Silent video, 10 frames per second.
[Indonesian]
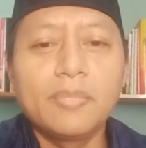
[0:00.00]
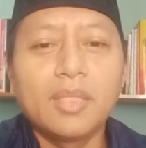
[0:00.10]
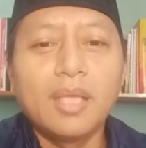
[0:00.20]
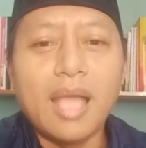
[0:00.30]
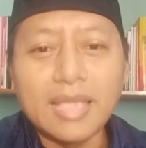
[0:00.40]

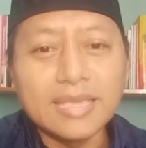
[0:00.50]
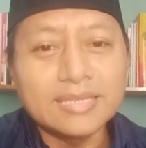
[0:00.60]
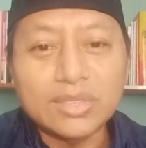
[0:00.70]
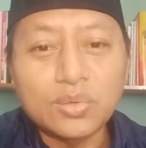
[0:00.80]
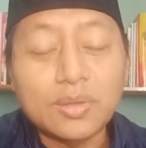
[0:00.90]
hanya
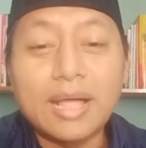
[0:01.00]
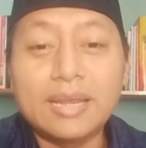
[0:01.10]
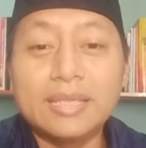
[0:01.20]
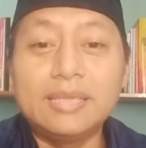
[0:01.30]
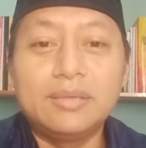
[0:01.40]
satu
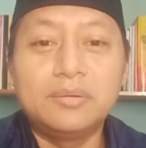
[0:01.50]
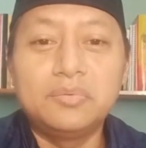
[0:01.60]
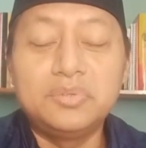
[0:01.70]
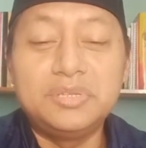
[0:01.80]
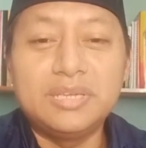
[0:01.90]
kali
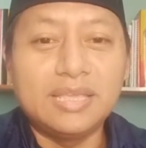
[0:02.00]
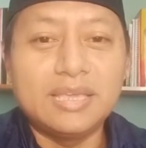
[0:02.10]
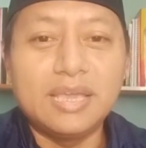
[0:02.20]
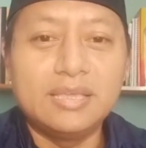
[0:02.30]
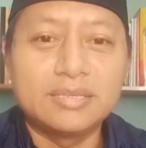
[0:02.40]

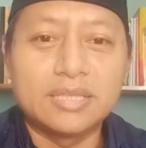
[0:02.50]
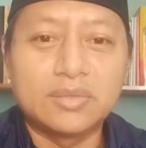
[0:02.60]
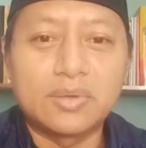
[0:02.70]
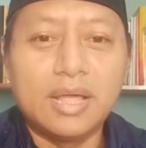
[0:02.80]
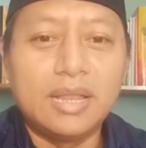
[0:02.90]
ujiannya hanya
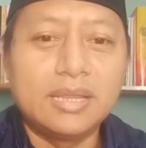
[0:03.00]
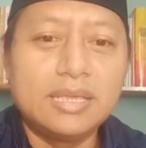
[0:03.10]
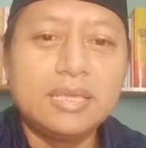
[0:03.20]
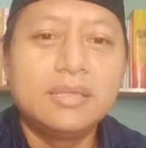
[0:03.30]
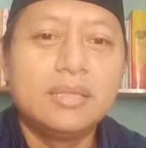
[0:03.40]
satu
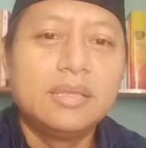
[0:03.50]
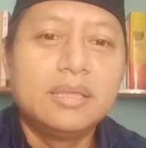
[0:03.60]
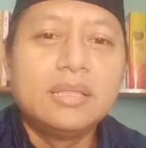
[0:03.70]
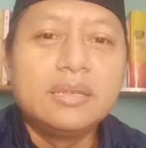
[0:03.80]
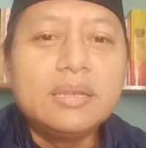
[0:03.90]
kali
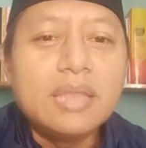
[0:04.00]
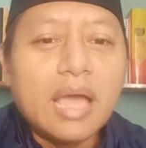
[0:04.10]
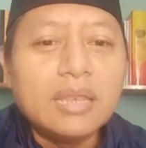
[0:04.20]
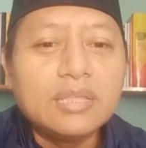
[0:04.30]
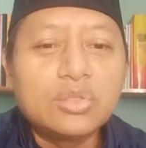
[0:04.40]

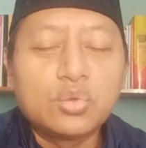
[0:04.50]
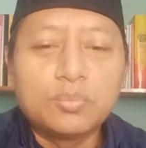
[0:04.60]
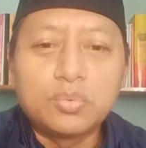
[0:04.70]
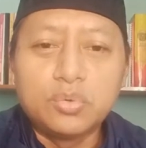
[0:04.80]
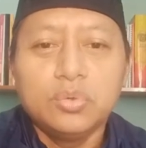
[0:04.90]
dan itu
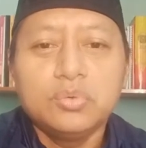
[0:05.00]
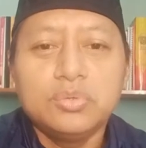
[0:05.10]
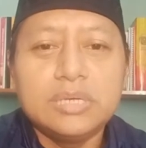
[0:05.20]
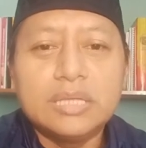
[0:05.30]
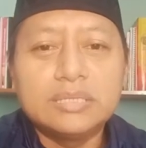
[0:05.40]
pun
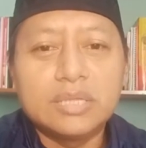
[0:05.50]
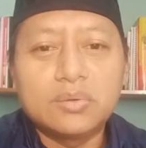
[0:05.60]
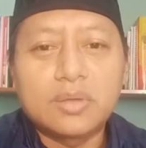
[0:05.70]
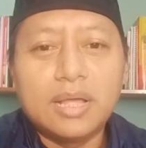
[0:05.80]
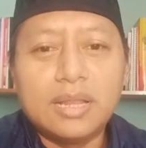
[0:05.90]
ujian
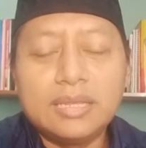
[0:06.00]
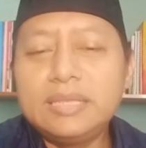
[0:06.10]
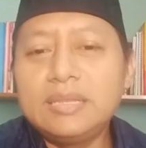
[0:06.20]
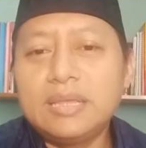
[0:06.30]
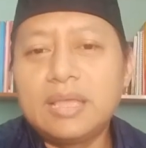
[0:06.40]
satu kali
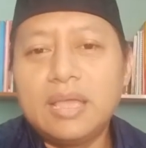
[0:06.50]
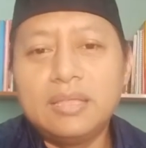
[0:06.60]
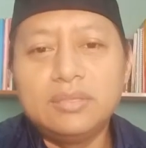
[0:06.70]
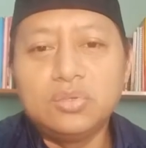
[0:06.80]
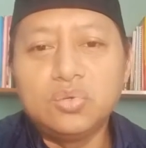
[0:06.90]

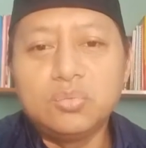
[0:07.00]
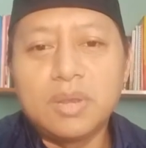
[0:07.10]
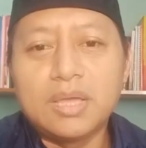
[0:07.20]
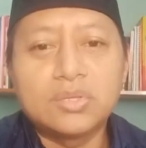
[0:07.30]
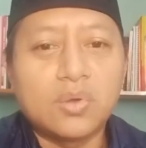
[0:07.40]
dengan
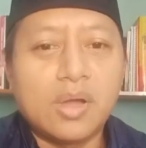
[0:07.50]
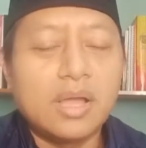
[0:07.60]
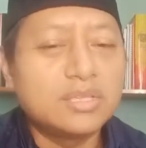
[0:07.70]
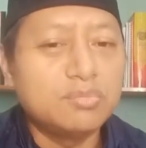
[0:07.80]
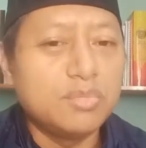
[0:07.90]
jumlah
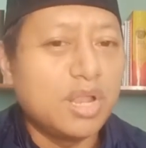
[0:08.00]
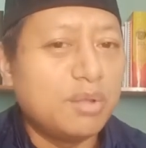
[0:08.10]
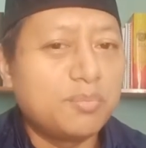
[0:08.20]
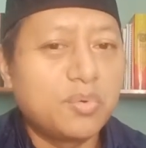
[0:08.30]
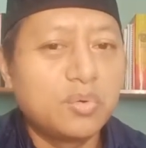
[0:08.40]
soal
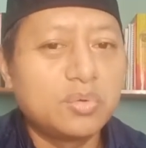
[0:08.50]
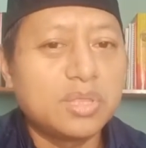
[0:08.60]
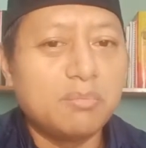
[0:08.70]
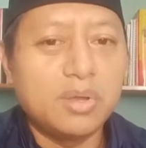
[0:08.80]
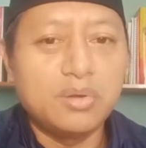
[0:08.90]
90
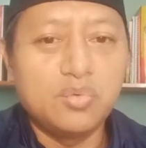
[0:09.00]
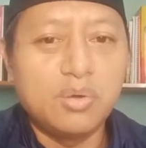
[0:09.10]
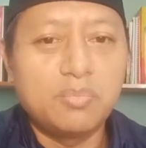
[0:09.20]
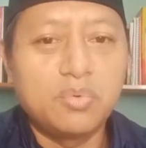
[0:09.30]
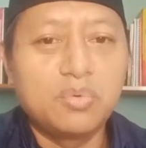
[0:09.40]
tambah 20 ya,